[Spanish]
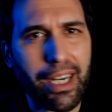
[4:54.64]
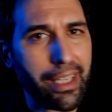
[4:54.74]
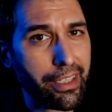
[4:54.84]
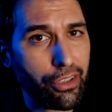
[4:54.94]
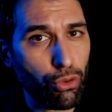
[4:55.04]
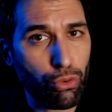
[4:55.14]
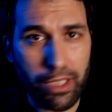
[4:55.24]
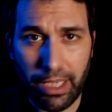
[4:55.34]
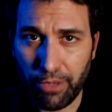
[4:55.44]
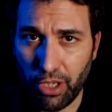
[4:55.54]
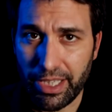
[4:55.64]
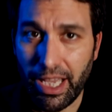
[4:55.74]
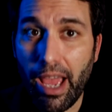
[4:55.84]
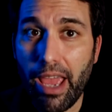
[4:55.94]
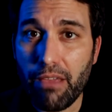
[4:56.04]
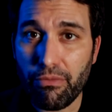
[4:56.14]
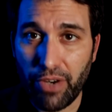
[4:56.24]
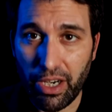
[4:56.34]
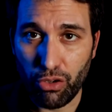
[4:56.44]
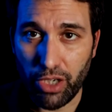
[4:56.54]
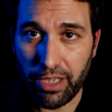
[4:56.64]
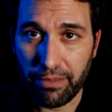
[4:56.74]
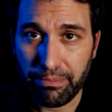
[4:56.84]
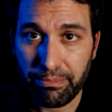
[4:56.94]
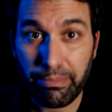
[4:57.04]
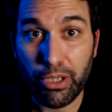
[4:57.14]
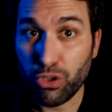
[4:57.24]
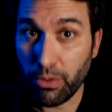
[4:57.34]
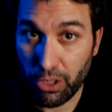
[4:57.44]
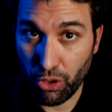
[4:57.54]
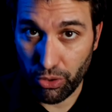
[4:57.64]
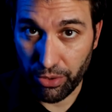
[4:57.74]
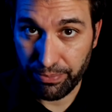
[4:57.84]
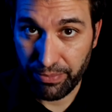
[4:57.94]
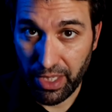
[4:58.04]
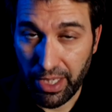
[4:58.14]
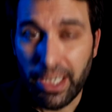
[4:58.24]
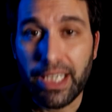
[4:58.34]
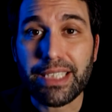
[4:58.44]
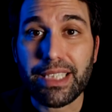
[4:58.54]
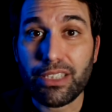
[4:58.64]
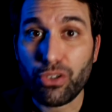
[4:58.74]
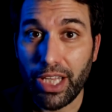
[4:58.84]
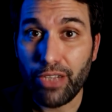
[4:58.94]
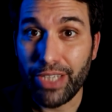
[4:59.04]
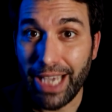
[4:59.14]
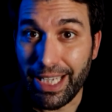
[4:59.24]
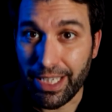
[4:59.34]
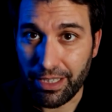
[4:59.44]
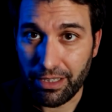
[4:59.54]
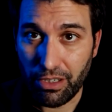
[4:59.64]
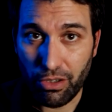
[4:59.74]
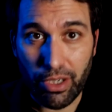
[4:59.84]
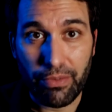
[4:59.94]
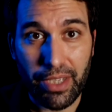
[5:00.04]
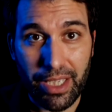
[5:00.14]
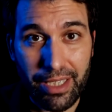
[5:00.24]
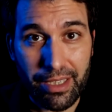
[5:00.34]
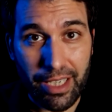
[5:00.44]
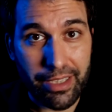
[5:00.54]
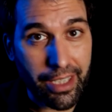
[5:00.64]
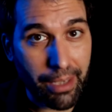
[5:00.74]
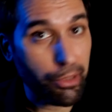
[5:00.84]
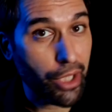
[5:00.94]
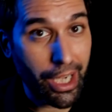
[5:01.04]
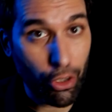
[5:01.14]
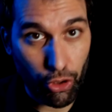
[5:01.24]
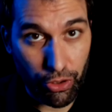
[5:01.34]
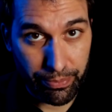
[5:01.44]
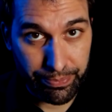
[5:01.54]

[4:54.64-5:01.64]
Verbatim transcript: la radiación ultravioleta e infrarroja. Pero sobre todo, estás rodeado de aire, lo que facilita el intercambio de calor.